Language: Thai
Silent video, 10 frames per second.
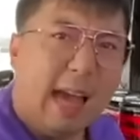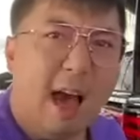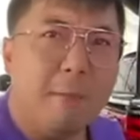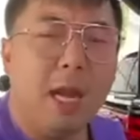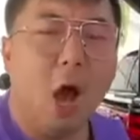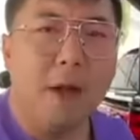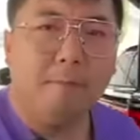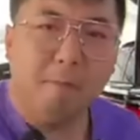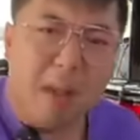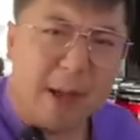เก้ามีลด
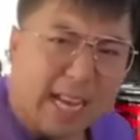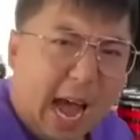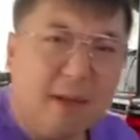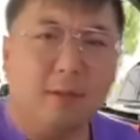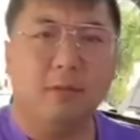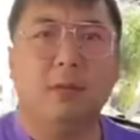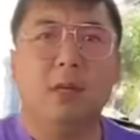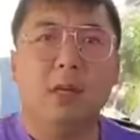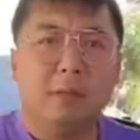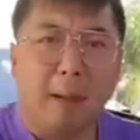มีประกัน
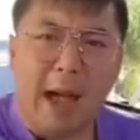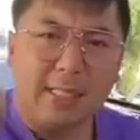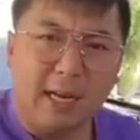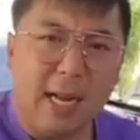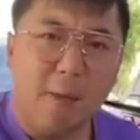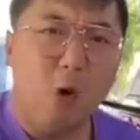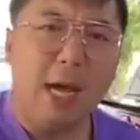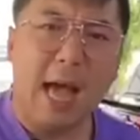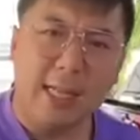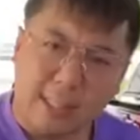ภัยชั้นหนึ่งมูล
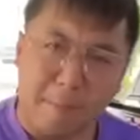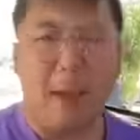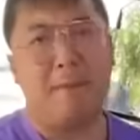ค่า เจ็ดแป